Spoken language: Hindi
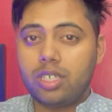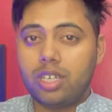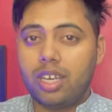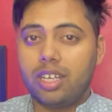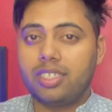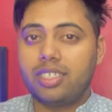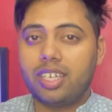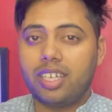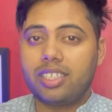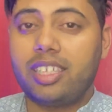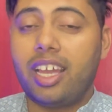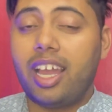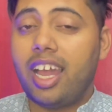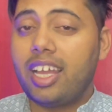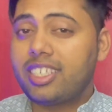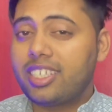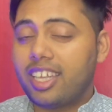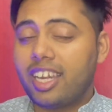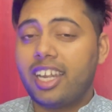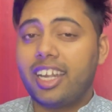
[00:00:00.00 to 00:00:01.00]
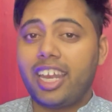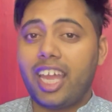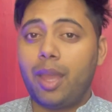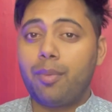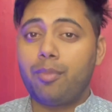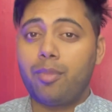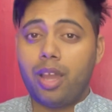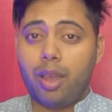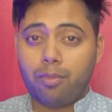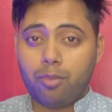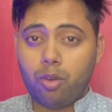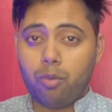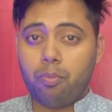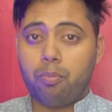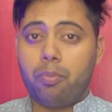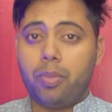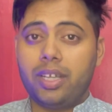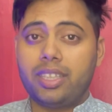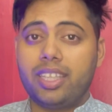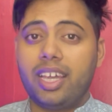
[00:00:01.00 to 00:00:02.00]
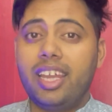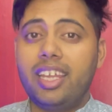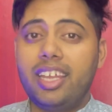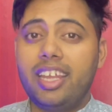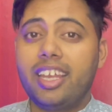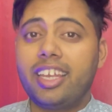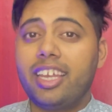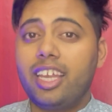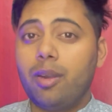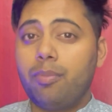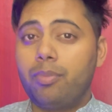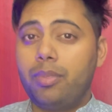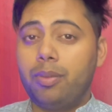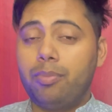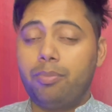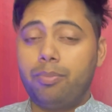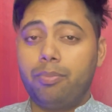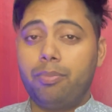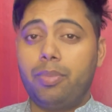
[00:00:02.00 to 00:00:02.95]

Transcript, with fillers: कर सकता है आजकल के टाइम में आपको पता ही है कि अपनी